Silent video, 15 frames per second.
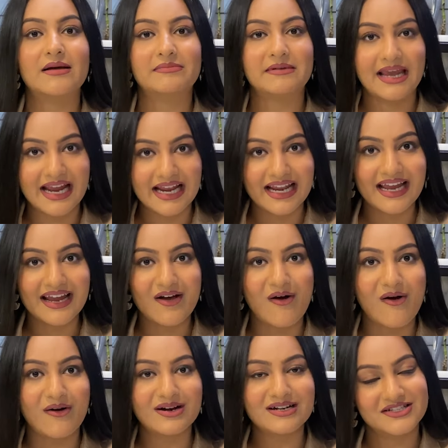आप खेलें
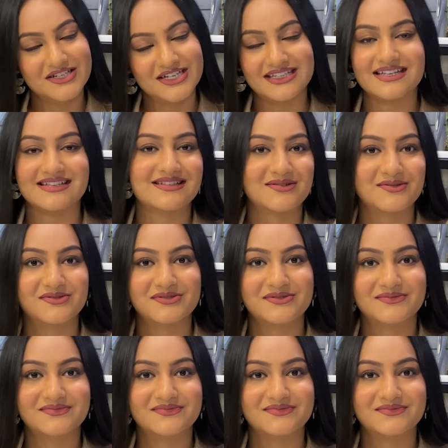और जीते ज़रूर